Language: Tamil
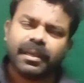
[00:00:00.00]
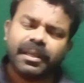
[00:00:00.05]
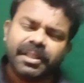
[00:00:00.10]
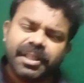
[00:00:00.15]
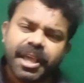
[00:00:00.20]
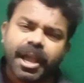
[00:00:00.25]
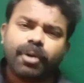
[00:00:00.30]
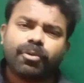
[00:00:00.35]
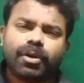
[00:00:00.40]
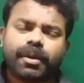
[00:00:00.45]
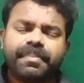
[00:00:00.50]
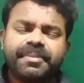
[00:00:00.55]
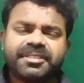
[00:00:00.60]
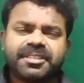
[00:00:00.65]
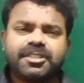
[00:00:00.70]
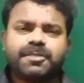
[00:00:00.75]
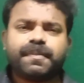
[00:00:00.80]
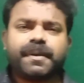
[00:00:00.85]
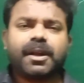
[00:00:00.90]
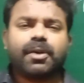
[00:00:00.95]
இந்தியா கூட
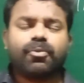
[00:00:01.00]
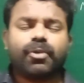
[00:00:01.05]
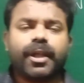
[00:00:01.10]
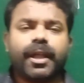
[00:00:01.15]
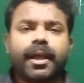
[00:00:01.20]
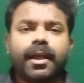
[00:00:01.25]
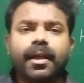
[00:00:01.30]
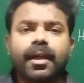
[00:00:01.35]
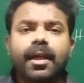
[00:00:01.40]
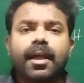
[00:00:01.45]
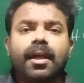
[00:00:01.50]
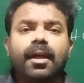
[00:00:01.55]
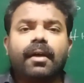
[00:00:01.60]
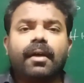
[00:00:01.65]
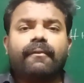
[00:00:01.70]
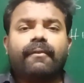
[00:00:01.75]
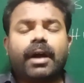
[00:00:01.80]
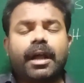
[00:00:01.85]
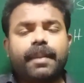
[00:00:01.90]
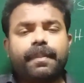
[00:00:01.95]
பிஸ்னஸ் பண்ணக்கூடிய
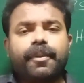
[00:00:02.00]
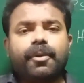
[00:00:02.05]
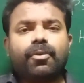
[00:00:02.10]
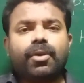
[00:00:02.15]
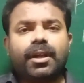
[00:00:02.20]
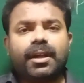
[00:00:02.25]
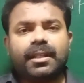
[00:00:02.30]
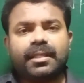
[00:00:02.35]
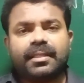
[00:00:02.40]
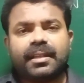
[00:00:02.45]
வாய்ப்பு அவங்களுக்கு